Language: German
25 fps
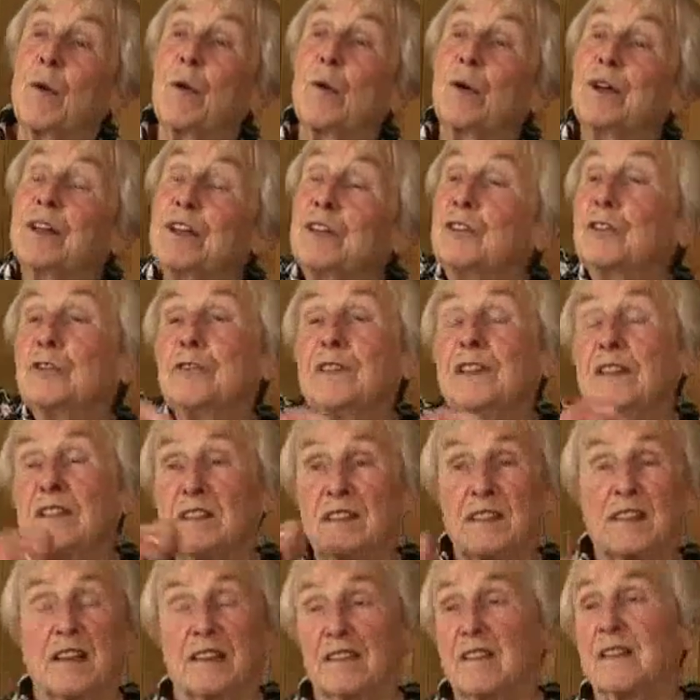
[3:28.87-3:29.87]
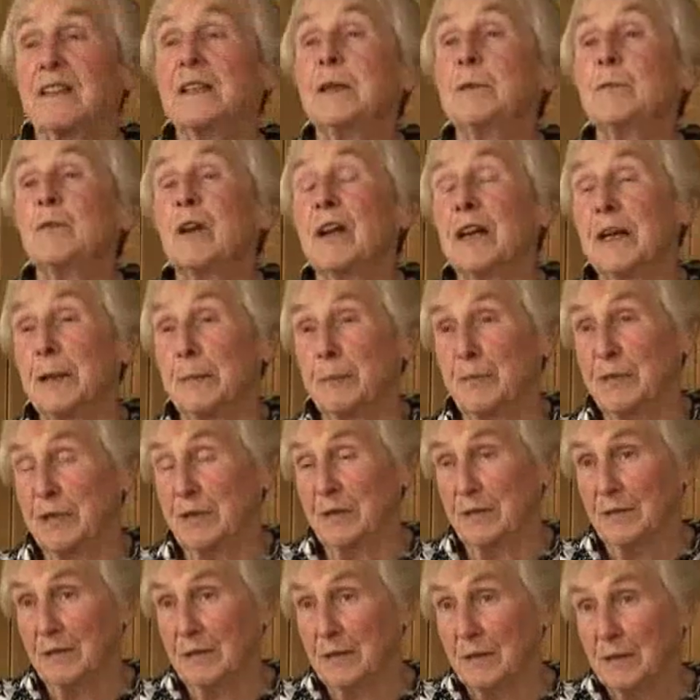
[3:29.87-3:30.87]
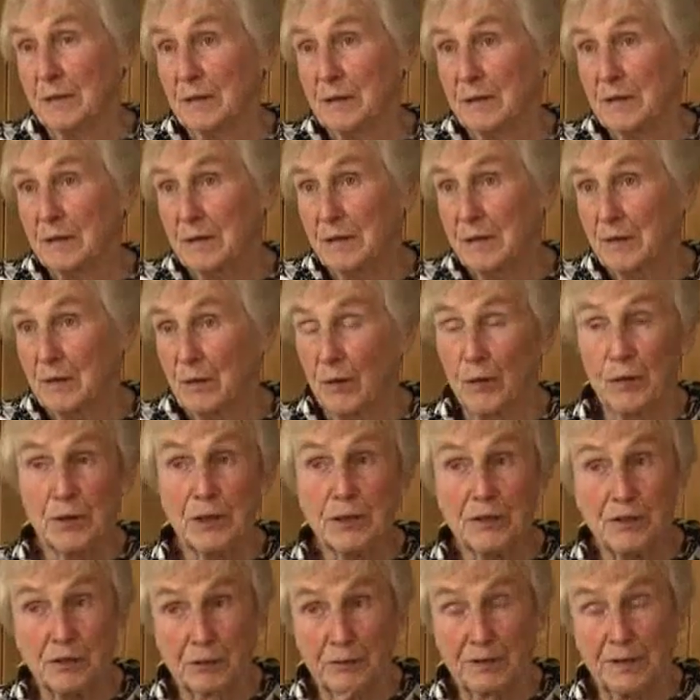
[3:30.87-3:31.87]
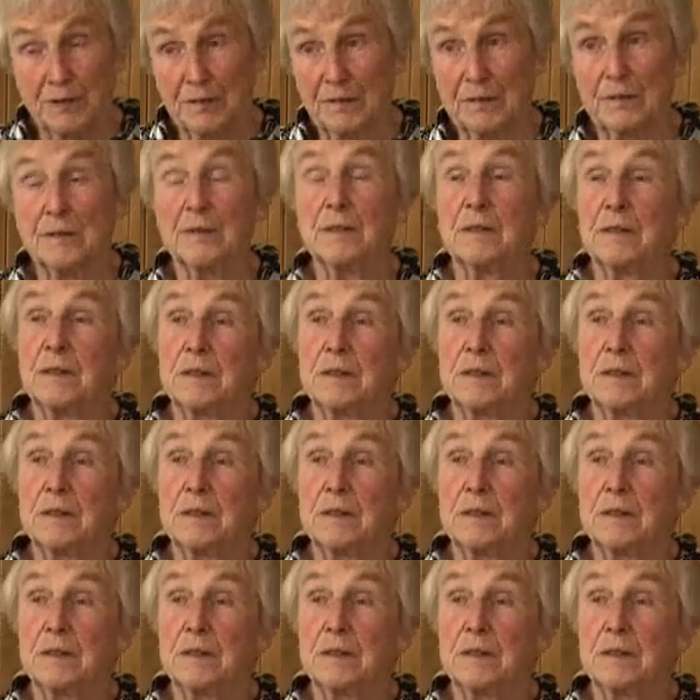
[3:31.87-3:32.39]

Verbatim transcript: ohne zu wissen, dass sie nicht mehr lebt. Ohne zu wissen.